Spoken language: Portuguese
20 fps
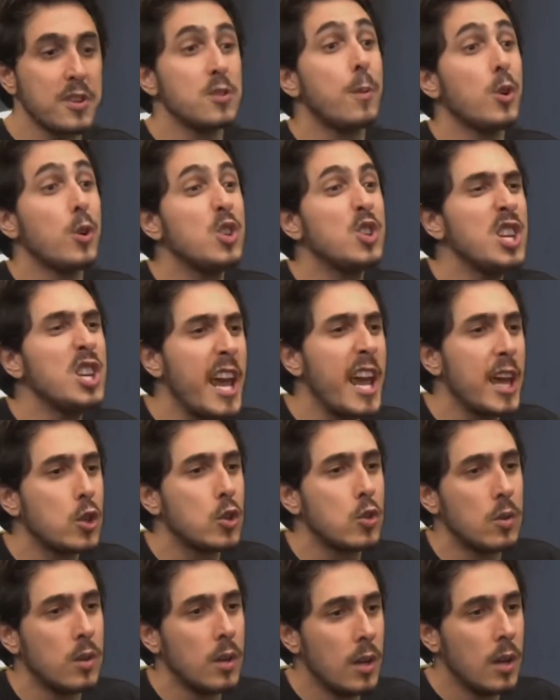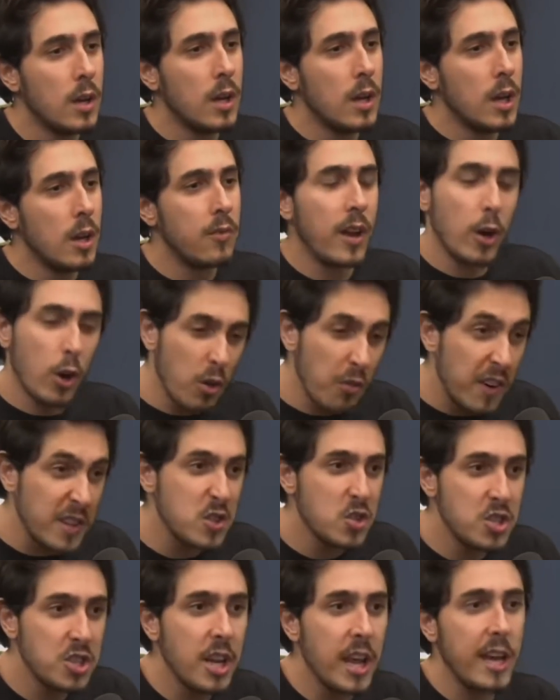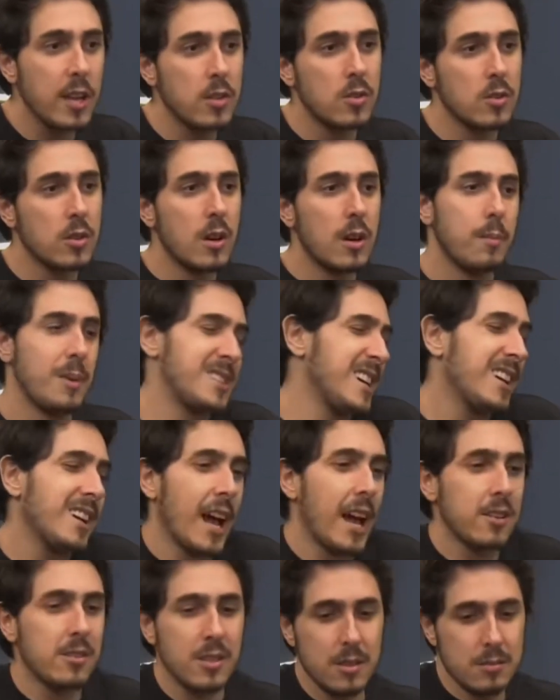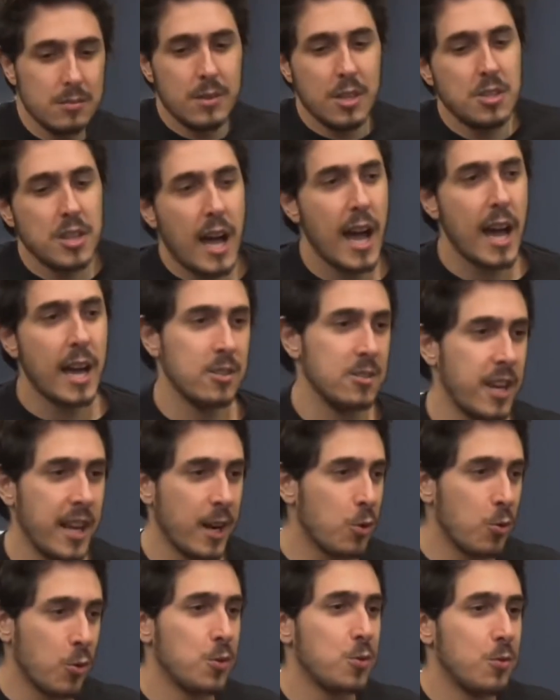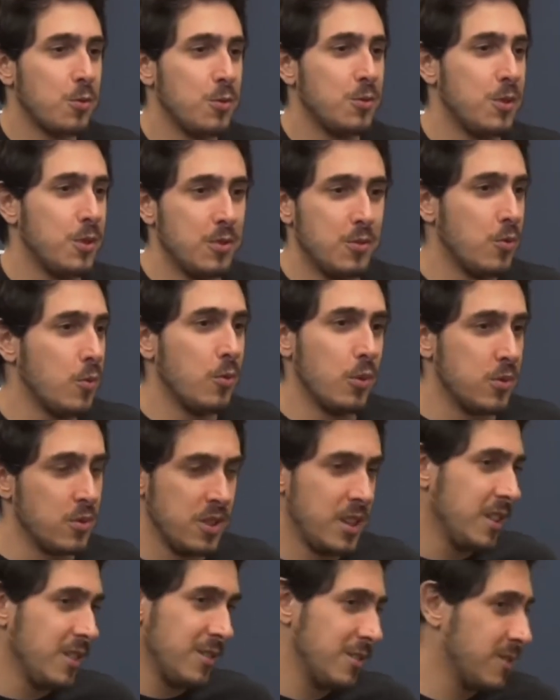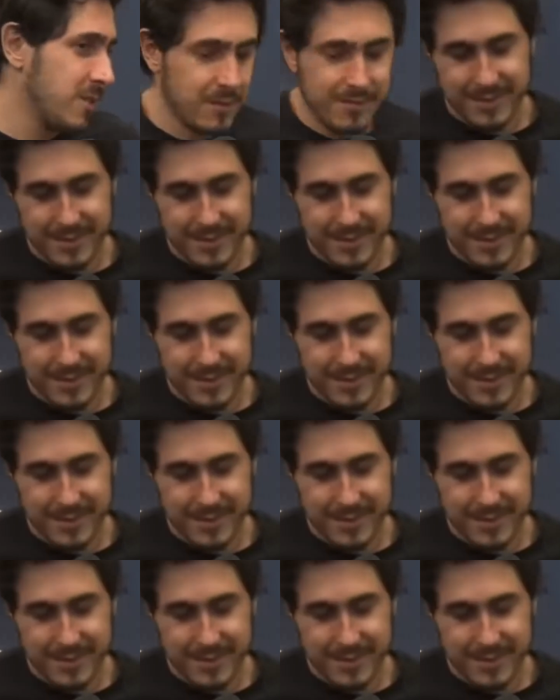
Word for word: fazer o bagulho direito. Eu falei, agora eu faço direito. Mas é claro que não deixaram, já era acordo com o, com o outro diretor.